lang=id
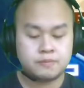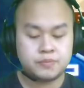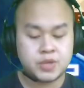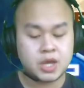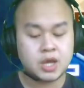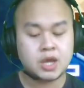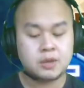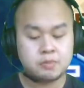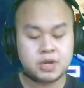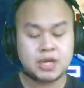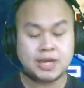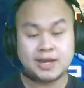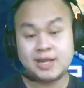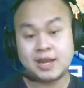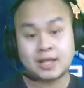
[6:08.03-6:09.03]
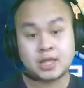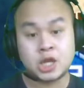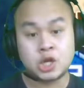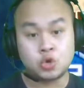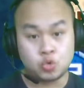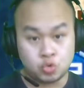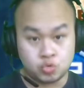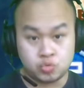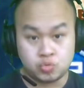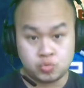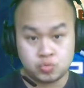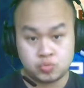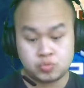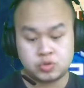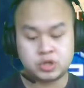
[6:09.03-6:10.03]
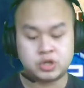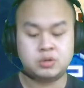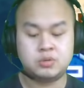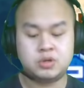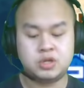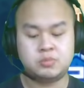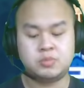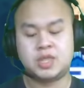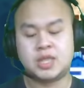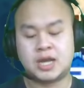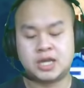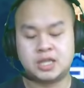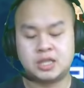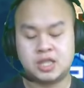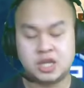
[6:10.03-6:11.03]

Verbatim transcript: ya mendingan diratain dulu. Jadi dimintangin